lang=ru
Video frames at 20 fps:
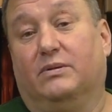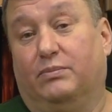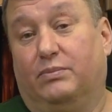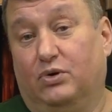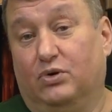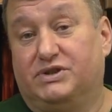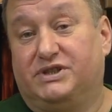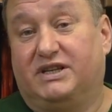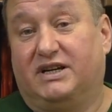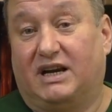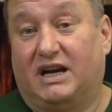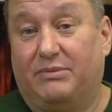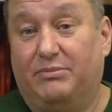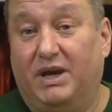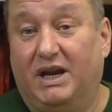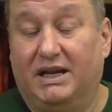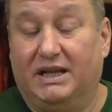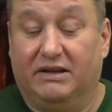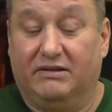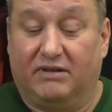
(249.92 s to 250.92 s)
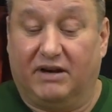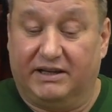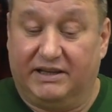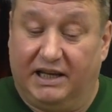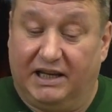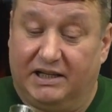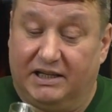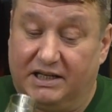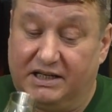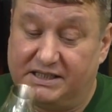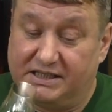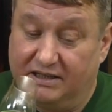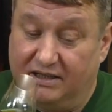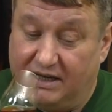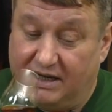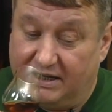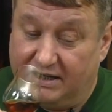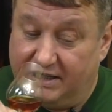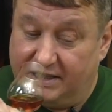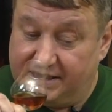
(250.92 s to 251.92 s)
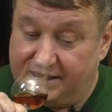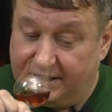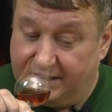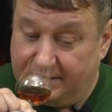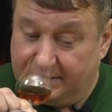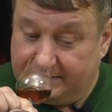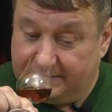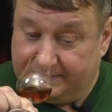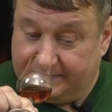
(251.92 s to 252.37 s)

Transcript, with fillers: Плюс карамельная ванильная сладость.